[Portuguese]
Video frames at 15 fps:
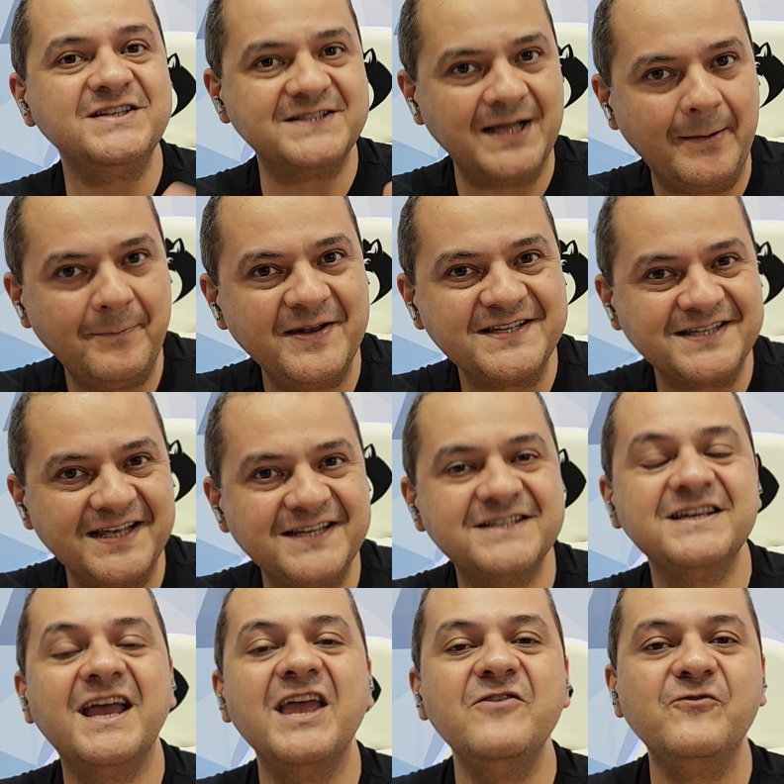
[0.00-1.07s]
que está
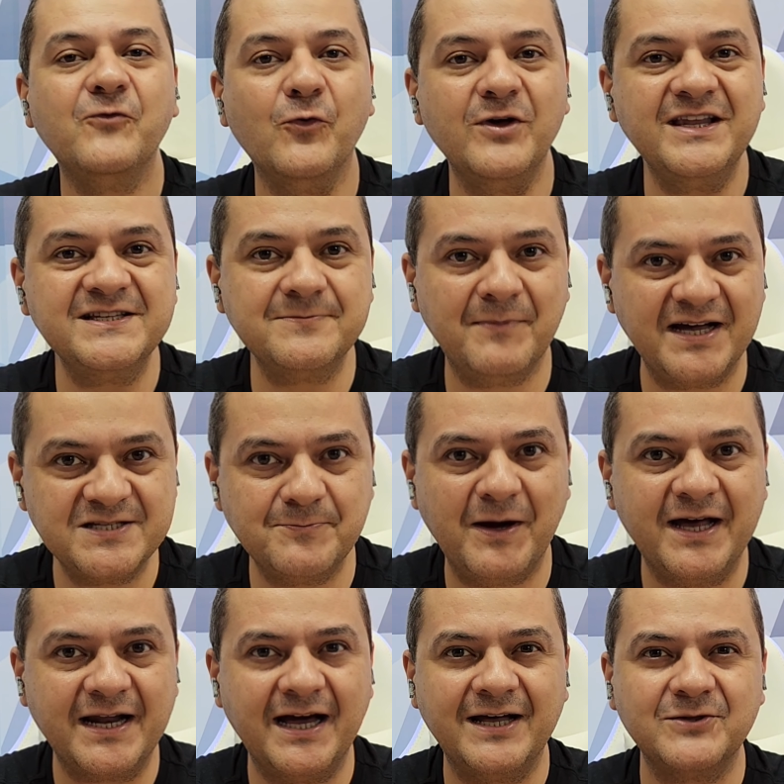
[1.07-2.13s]
presente em fones mais
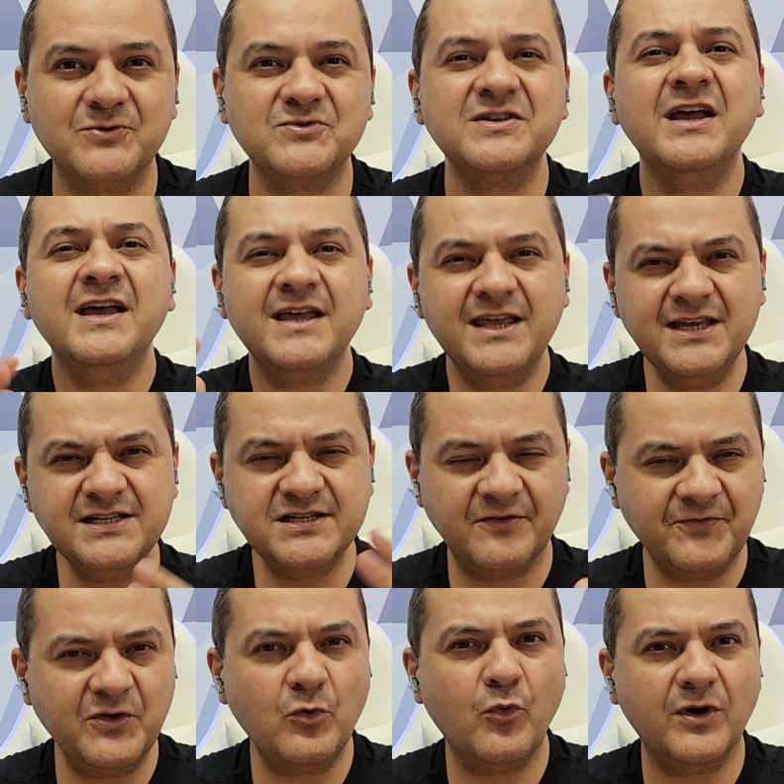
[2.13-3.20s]
baratos, que já
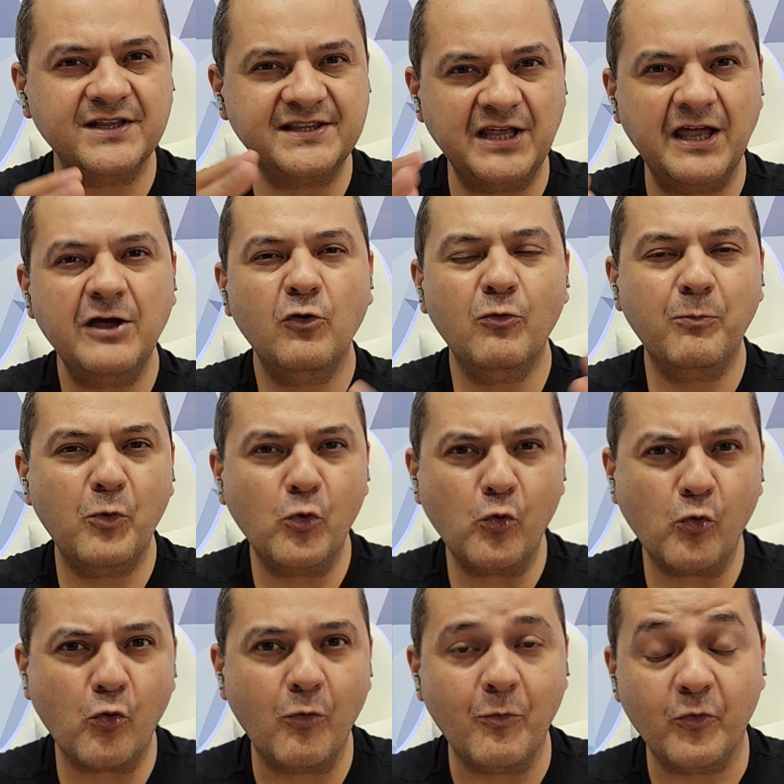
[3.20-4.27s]
ficou até um
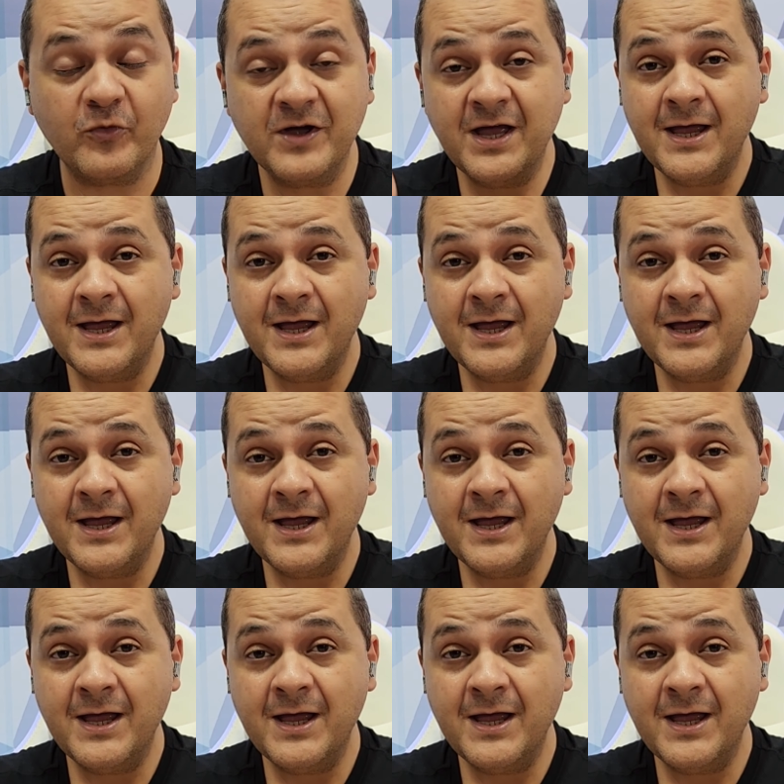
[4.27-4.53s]
pouco comum.